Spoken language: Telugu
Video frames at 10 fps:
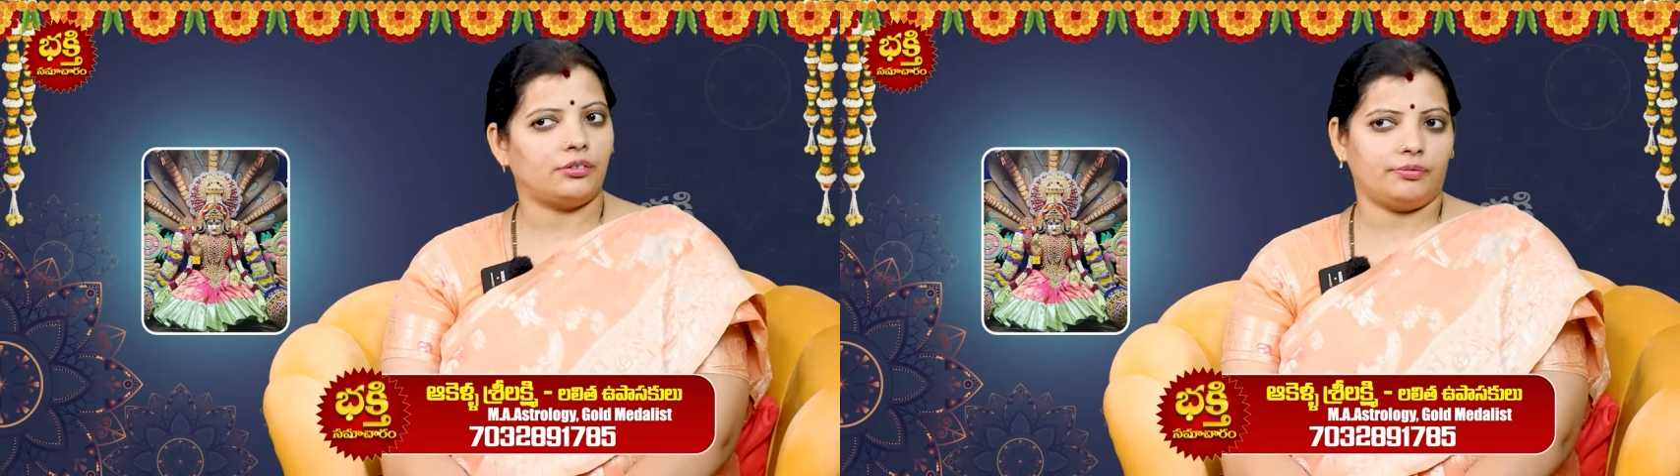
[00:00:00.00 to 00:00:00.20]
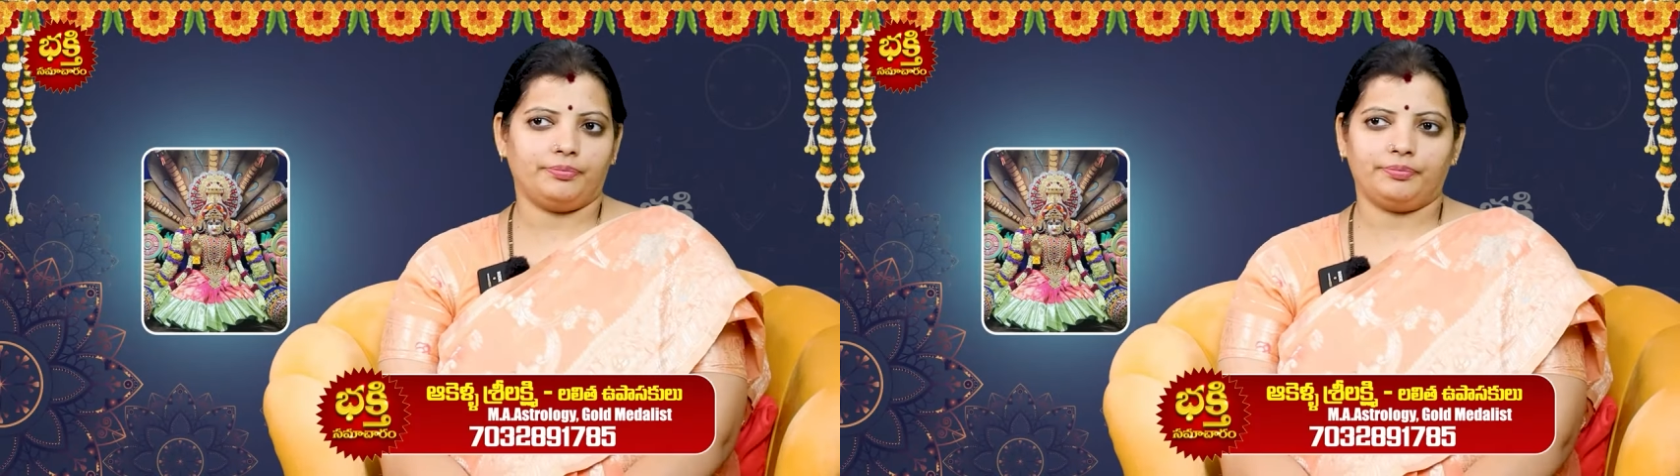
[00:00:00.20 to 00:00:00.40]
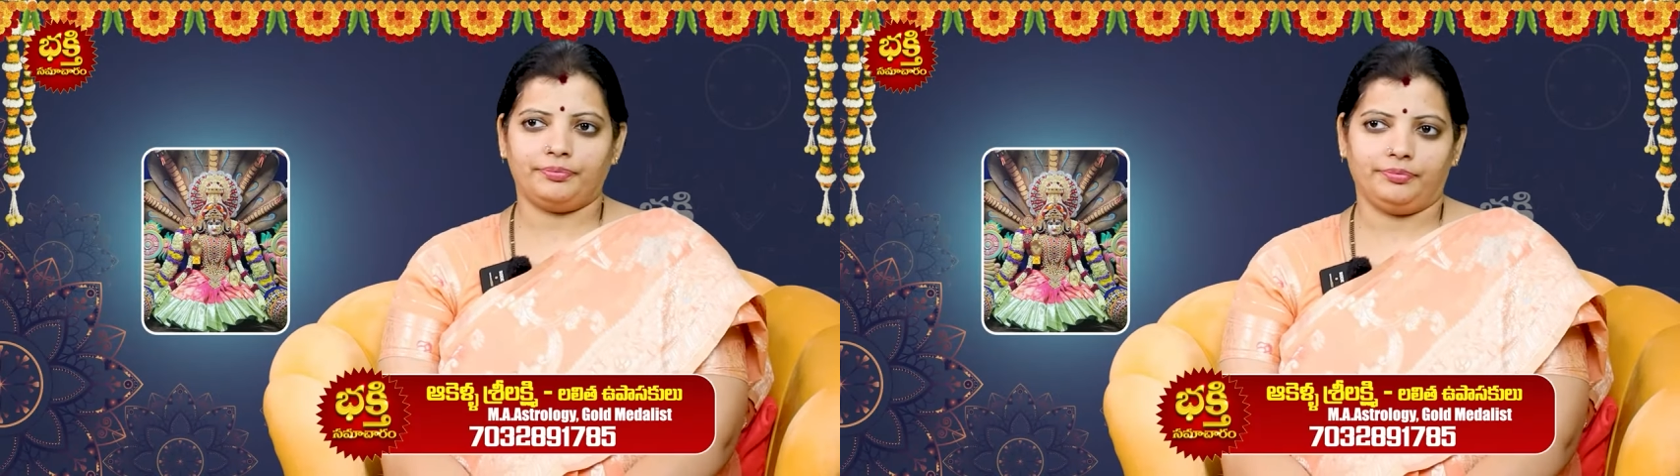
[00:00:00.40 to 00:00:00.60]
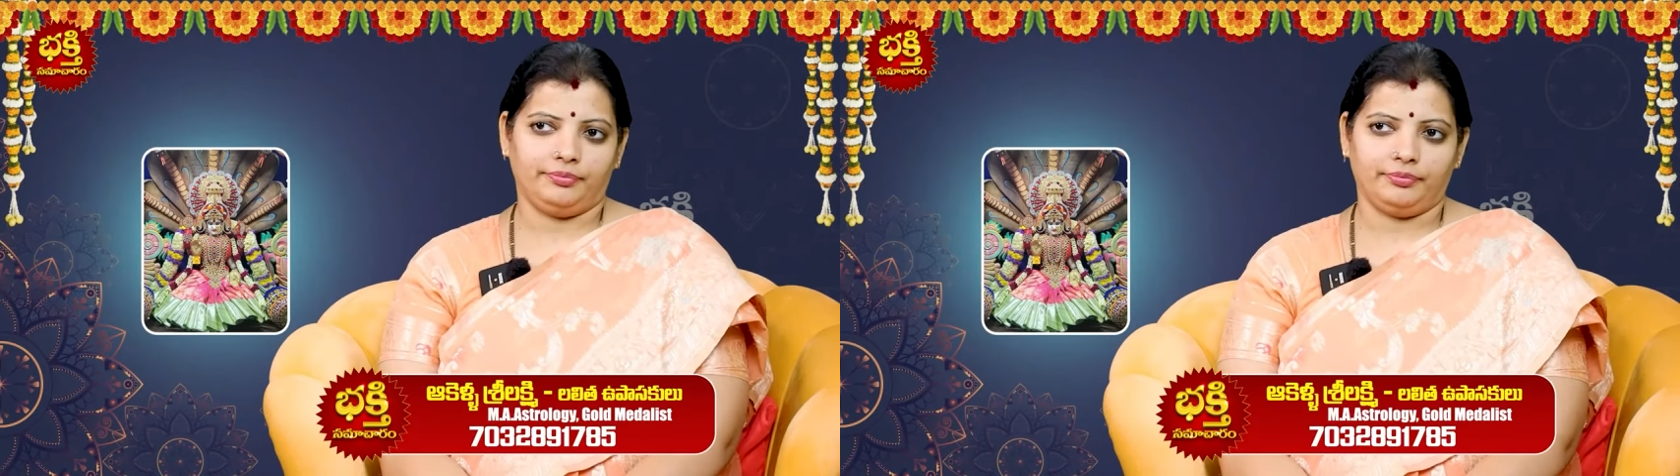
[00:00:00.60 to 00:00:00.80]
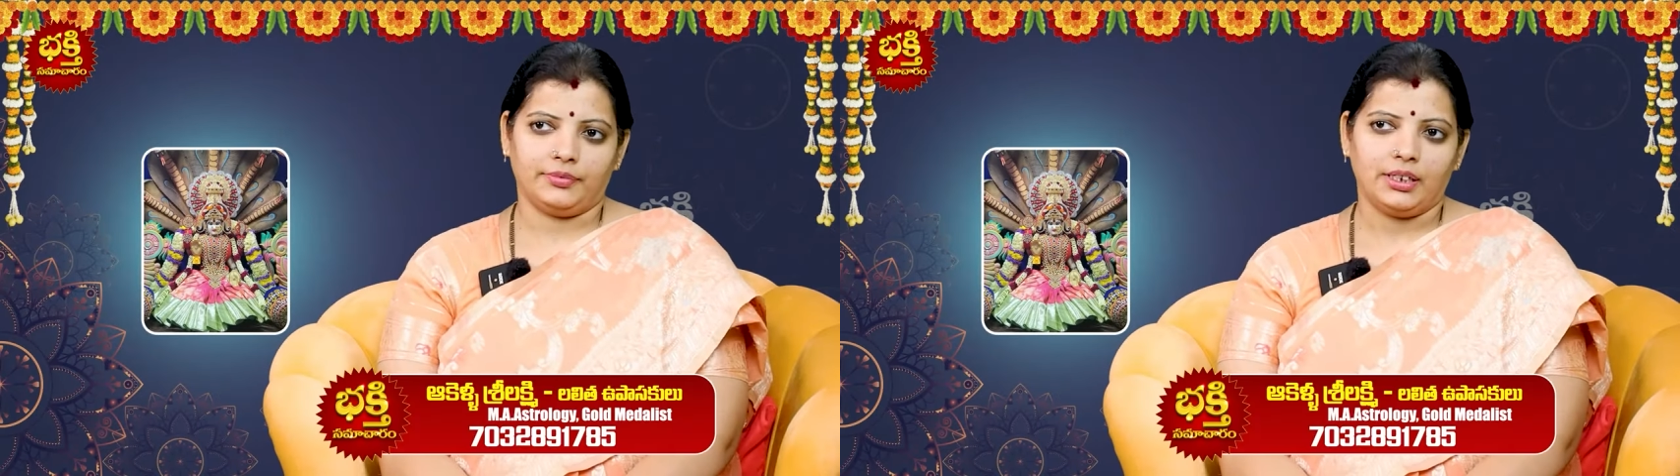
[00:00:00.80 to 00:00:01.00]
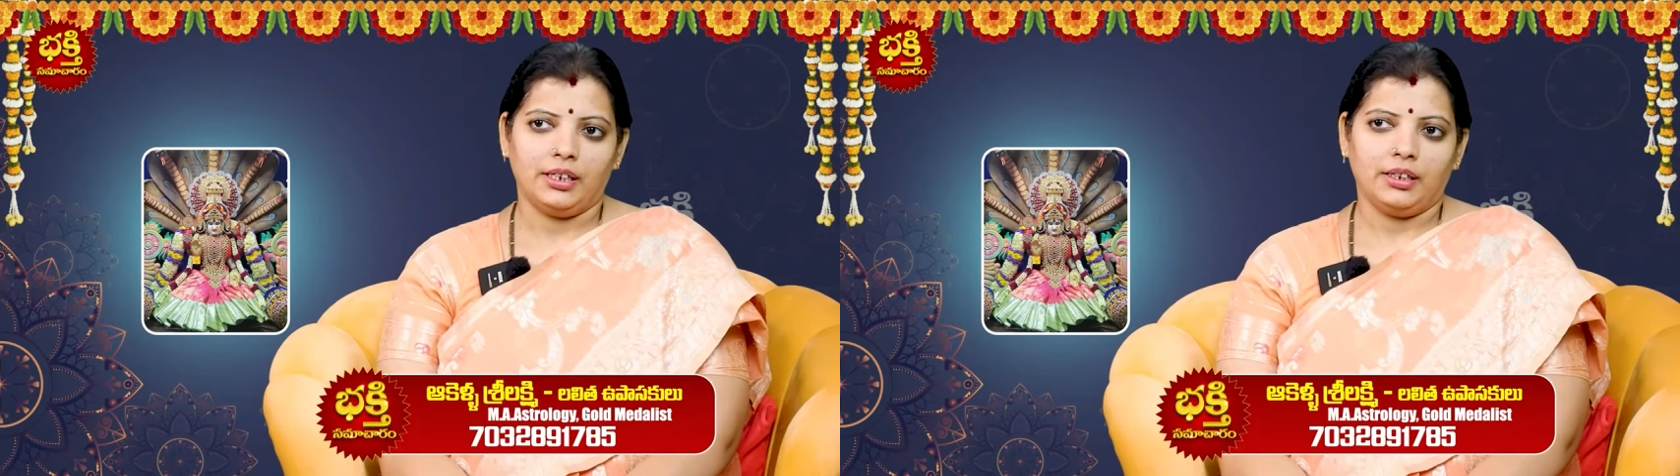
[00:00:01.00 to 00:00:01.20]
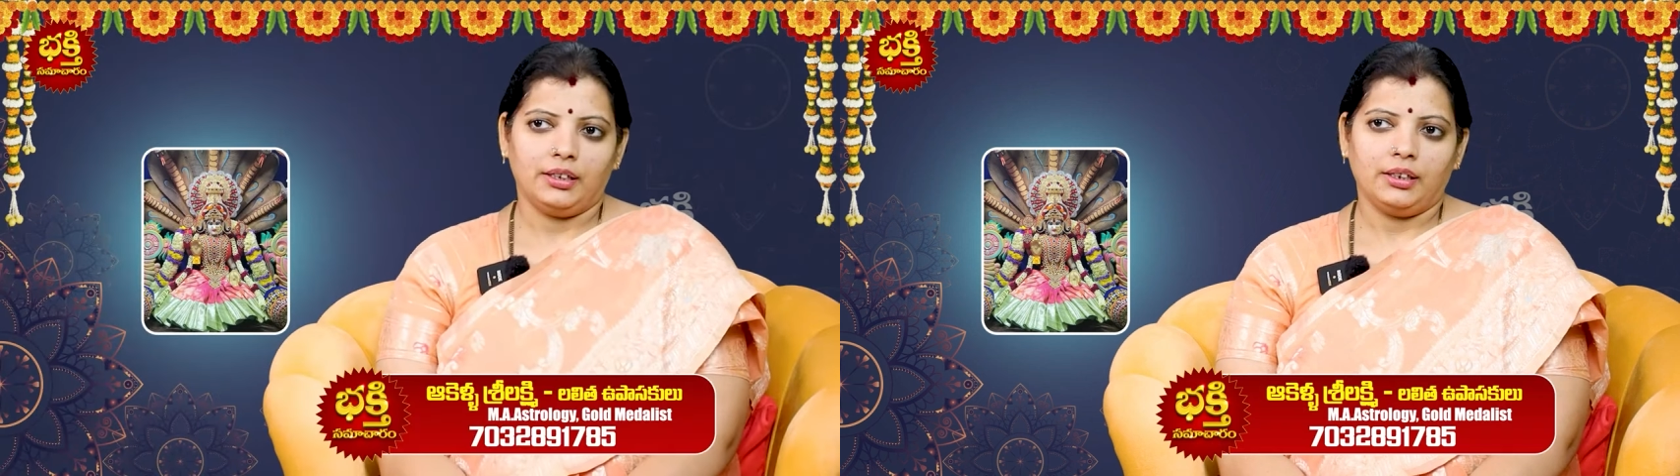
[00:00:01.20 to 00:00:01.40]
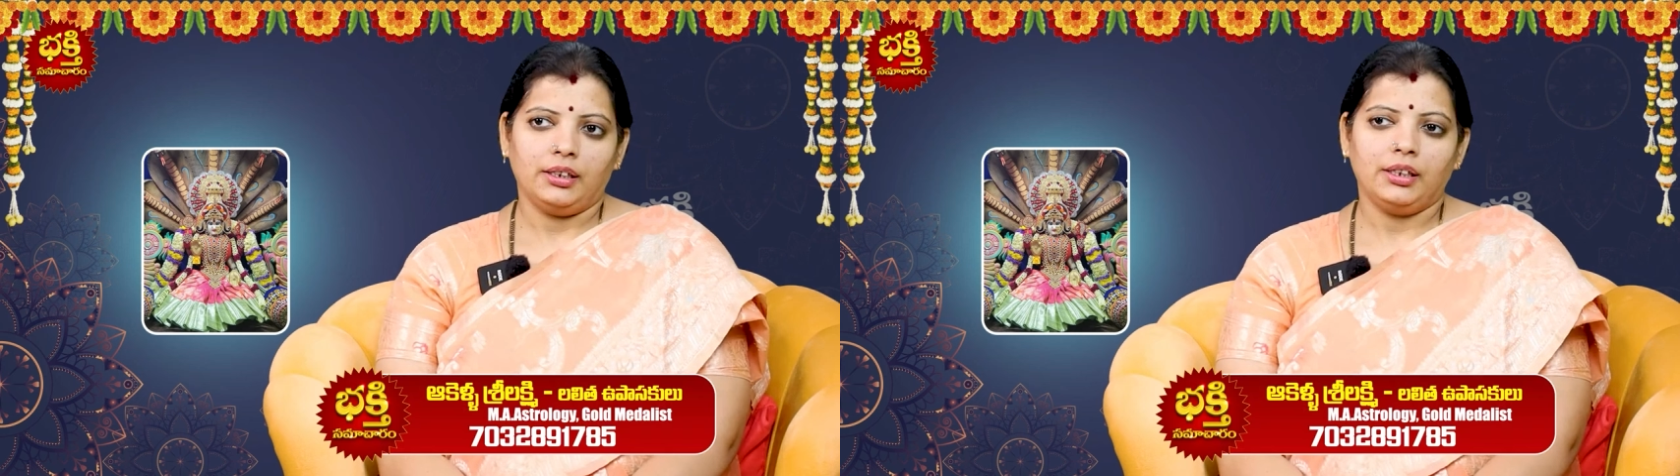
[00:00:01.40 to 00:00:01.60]
లేదు
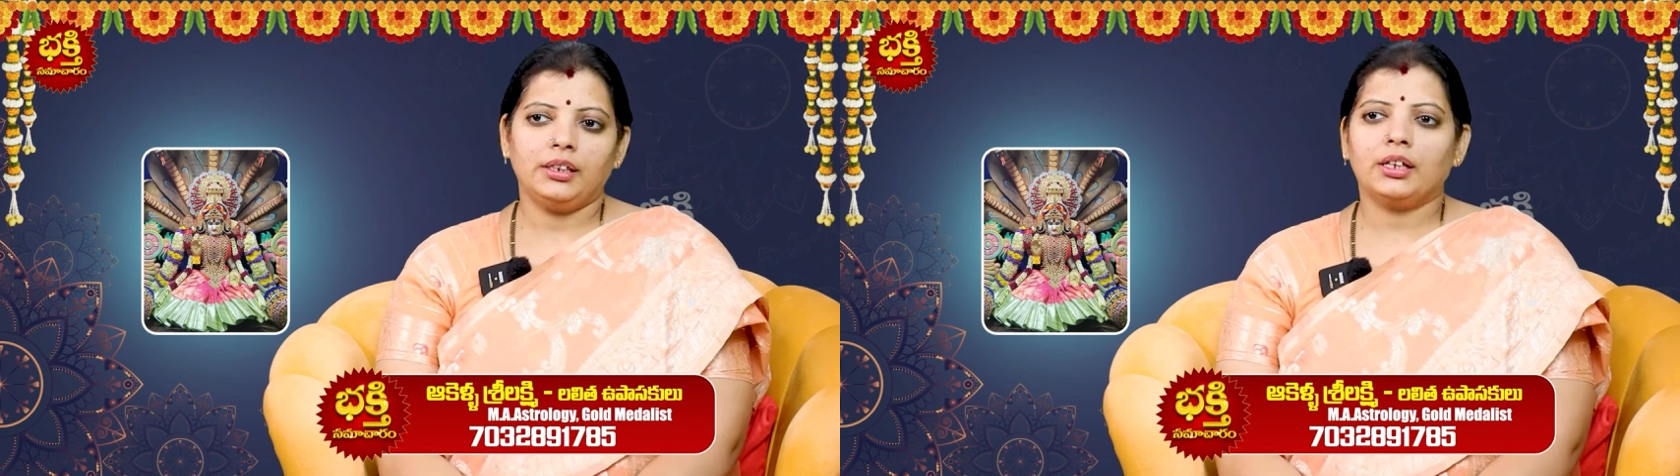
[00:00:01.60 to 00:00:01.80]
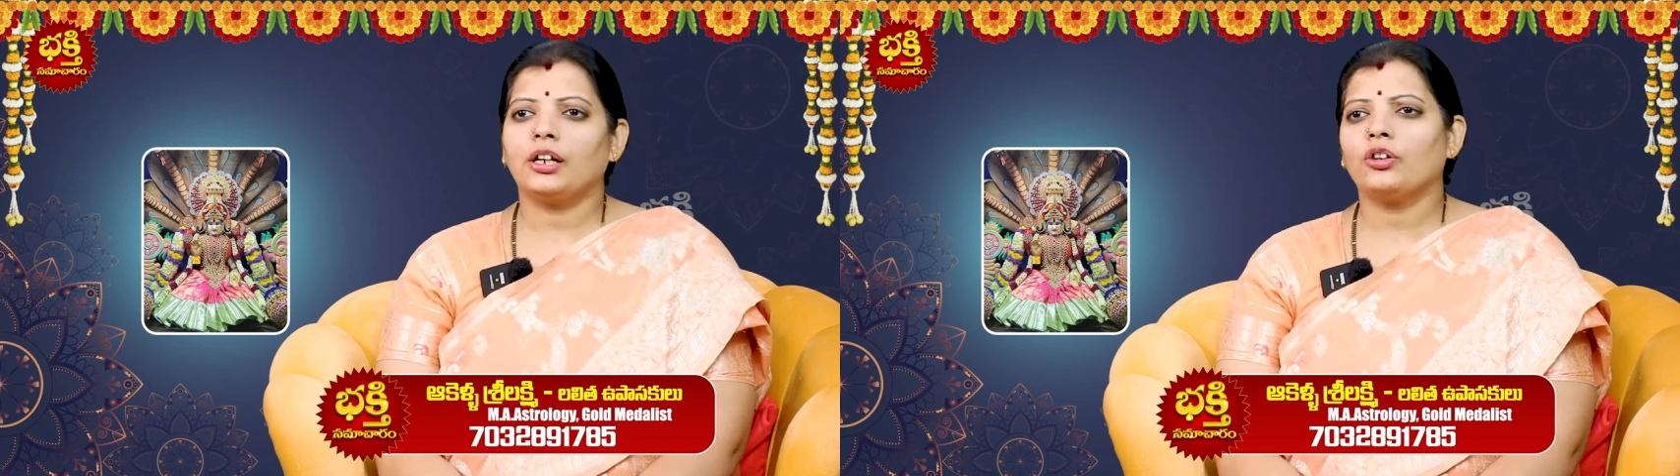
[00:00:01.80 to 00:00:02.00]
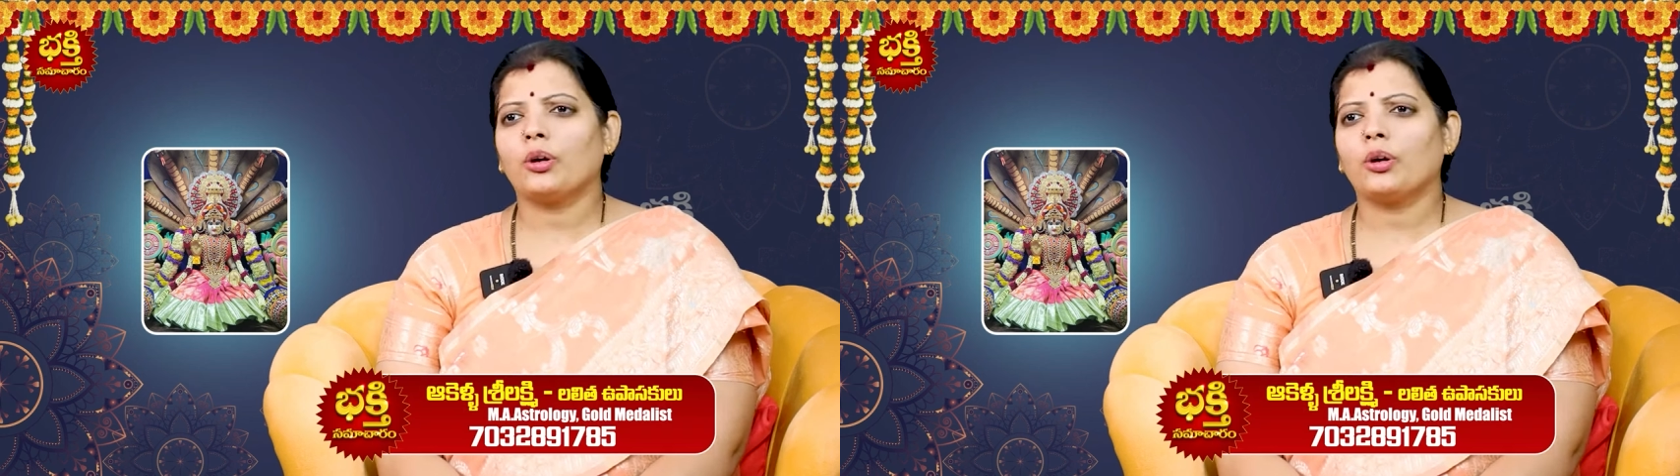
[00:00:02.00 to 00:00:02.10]
ఎందుకంటే